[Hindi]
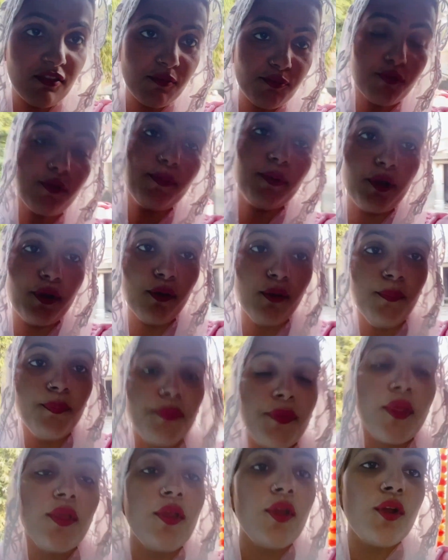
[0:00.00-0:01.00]
सबसे बड़ा
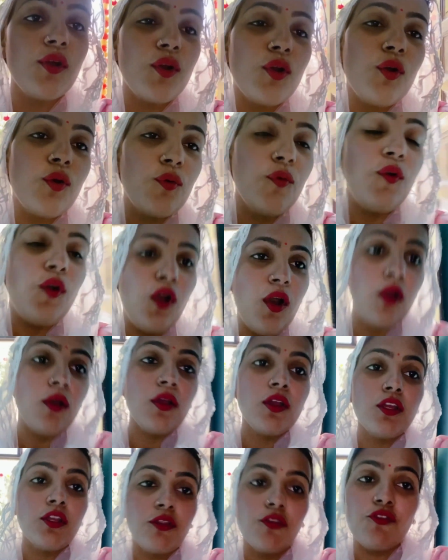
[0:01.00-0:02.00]
वहाँ
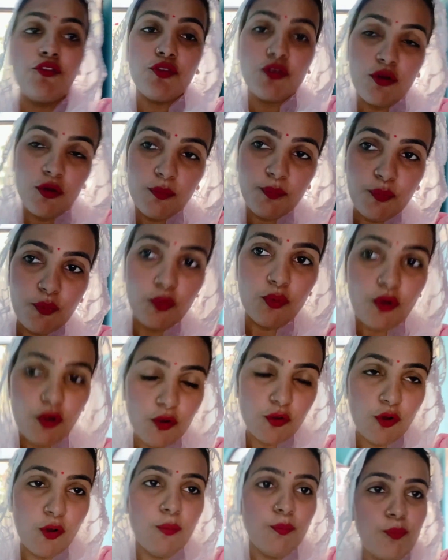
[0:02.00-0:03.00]
जहाँ पूरा
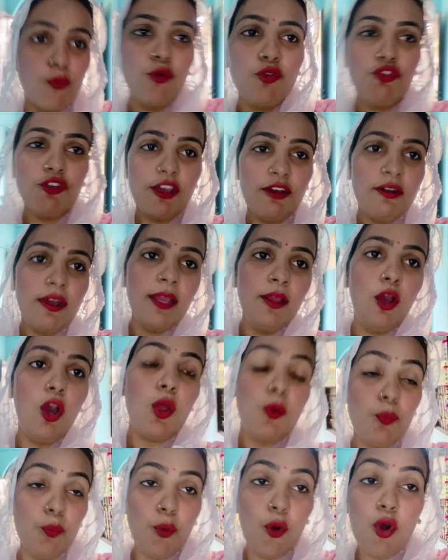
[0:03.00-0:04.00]
गांव पूजा हुआ है और
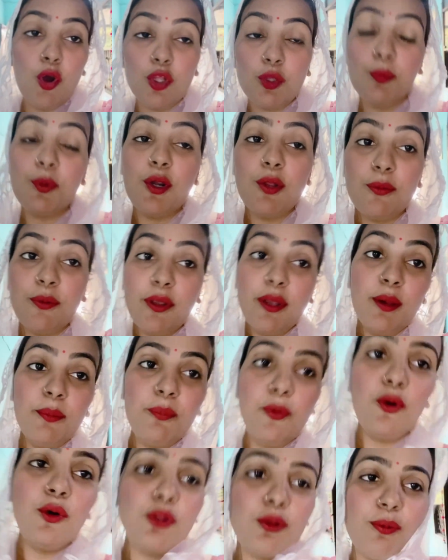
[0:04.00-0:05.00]
बहुत बड़ा बना है
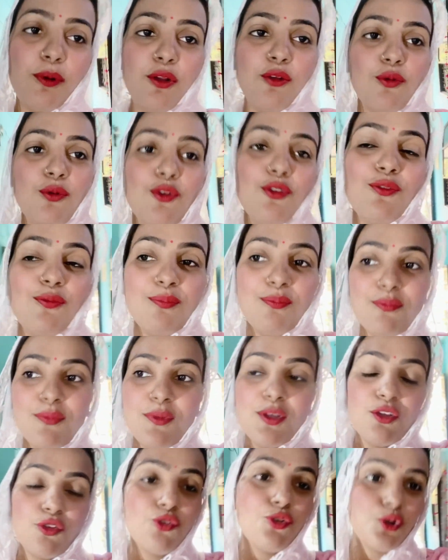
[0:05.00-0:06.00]
बहुत बड़ा कोई
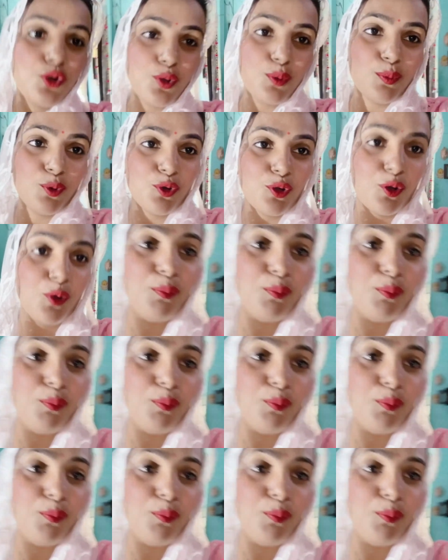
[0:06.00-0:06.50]
छोटा मोटा ना